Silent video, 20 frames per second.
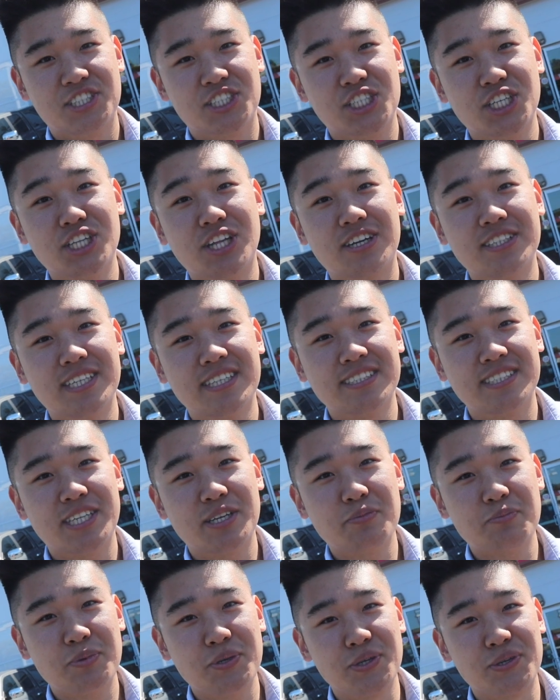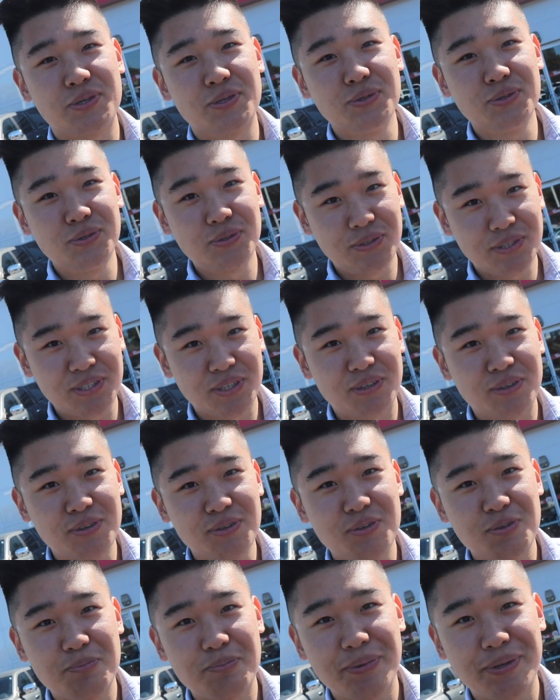车到山前必有路，有
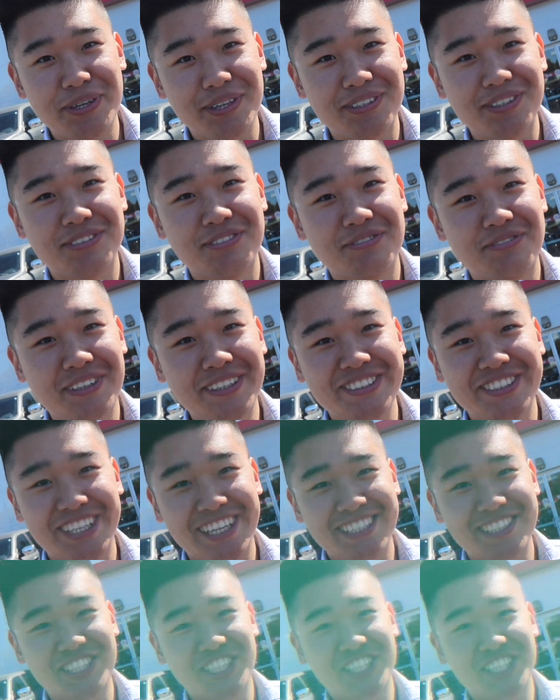路必有丰田